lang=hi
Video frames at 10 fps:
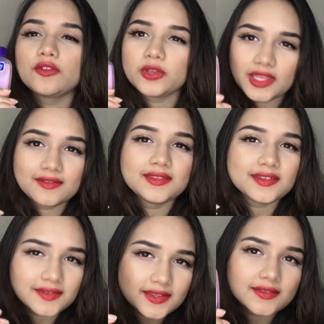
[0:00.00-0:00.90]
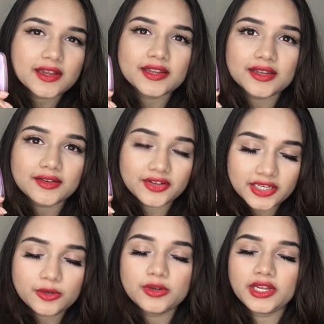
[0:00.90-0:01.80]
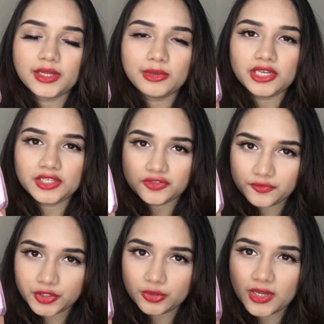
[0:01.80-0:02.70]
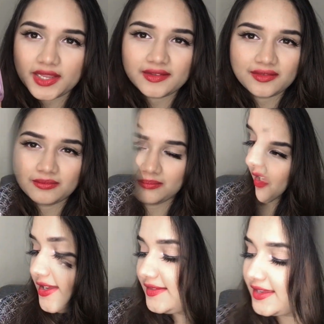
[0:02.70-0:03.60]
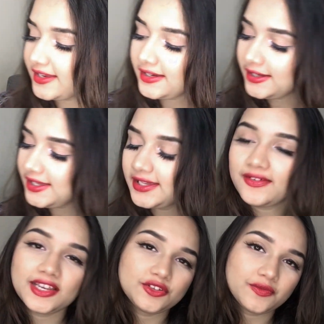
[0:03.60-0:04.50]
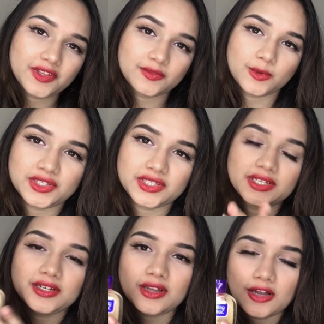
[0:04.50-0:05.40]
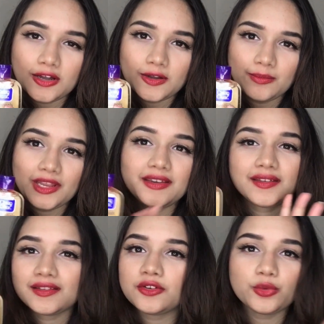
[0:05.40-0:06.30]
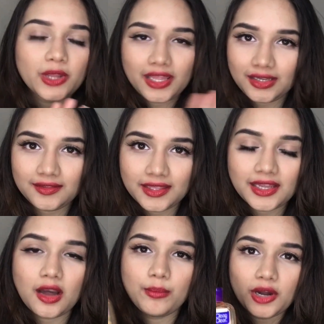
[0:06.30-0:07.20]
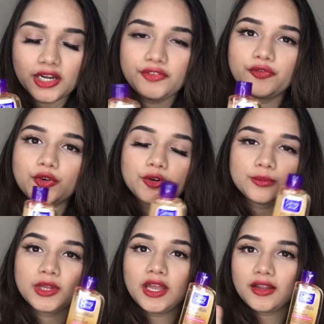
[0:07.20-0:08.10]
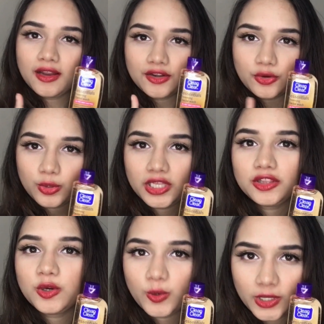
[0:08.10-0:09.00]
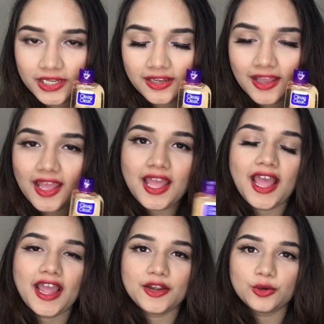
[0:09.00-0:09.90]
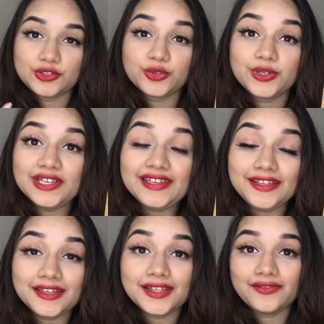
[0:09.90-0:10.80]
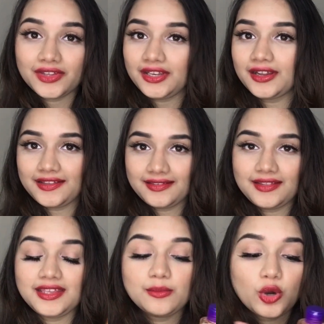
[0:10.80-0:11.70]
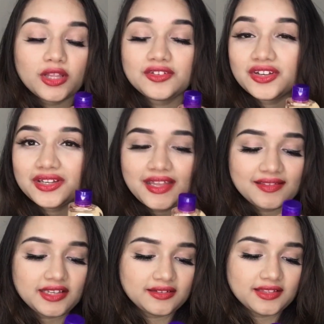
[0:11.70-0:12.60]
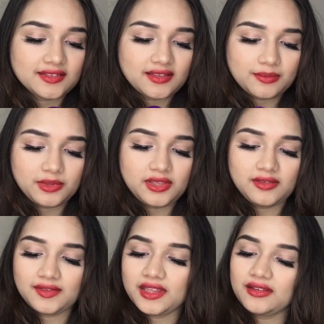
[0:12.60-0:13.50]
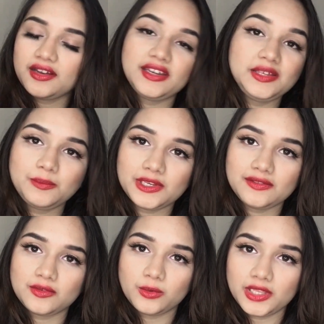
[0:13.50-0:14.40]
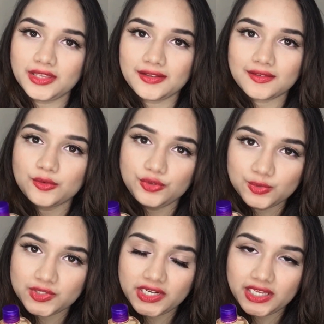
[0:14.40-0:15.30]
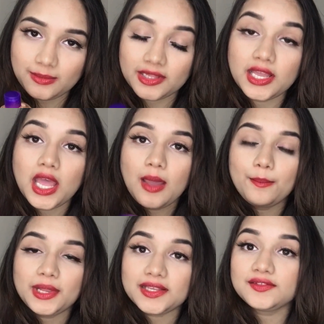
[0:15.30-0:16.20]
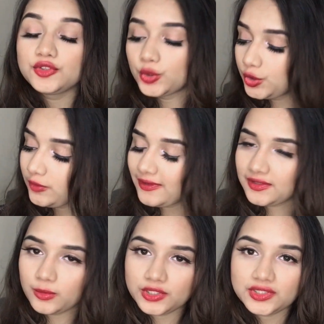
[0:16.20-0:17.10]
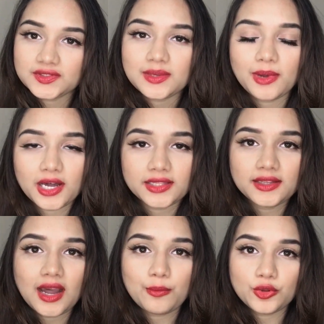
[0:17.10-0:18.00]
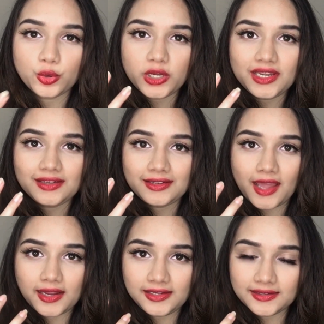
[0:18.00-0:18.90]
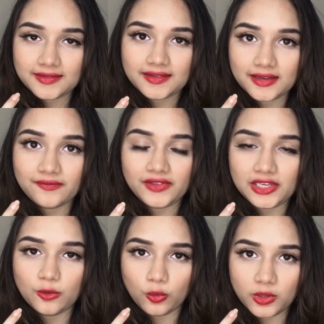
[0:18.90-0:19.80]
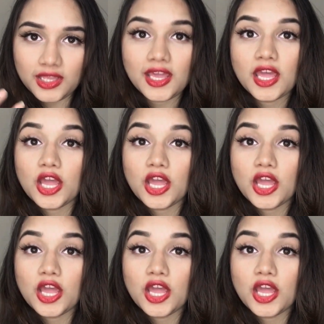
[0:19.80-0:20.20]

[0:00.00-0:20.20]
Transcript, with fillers: सो येस दिस इज़ अ रियली गुड रिकमेंडेशन फॉर यू गाइज सेकेंडली ये वाला जो फेस है ना इट डजेंट डू एनी थिंग अपार्ट फ्रॉम कंट्रोलिंग द ऑयल एंड ऑल्सो क्लीनिंग वेरी नाइसली ये बहुत अच्छा है ऐसा लगता है जैसे आपकी स्किन ना डीप क्लेंस हो गई है इसको यूज़ करने के बाद प्लस दोनों फेस वॉशेज़ के बाद आपको थोड़ी टाइटर स्किन फील होगी